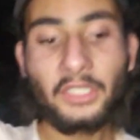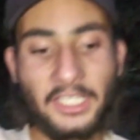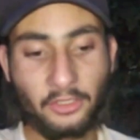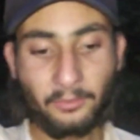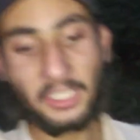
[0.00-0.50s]
तो
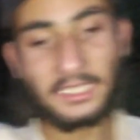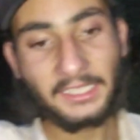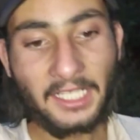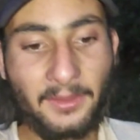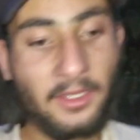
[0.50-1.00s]
गैज़ ऊपर
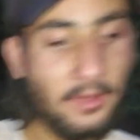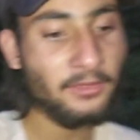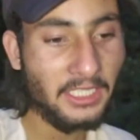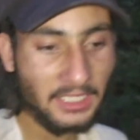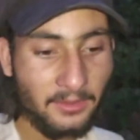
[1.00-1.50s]
आते टाइम हम
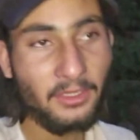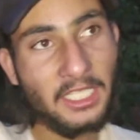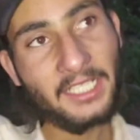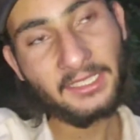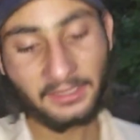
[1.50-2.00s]
गैलन भी
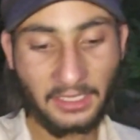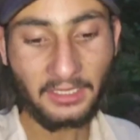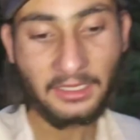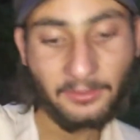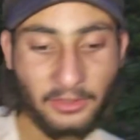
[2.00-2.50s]
लाए थे
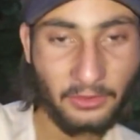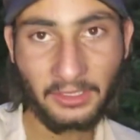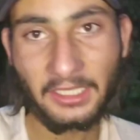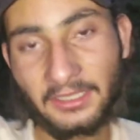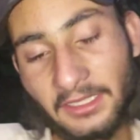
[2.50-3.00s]
साथ हमने
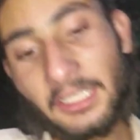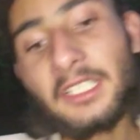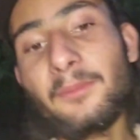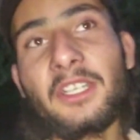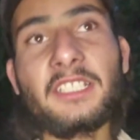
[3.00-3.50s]
सोचा यहाँ से
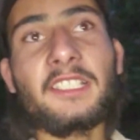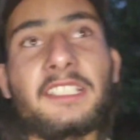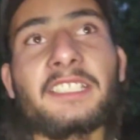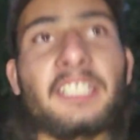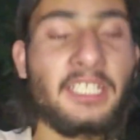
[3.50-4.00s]
ठंडा पानी ले
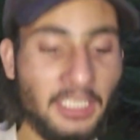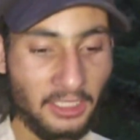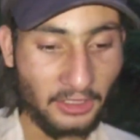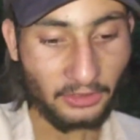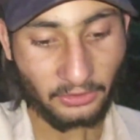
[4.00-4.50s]
जाएंगे
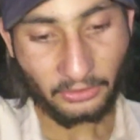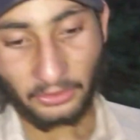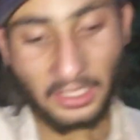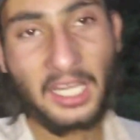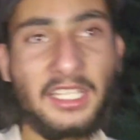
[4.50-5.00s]

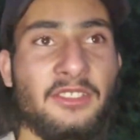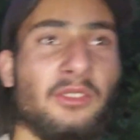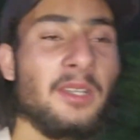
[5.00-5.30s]
तो आज जो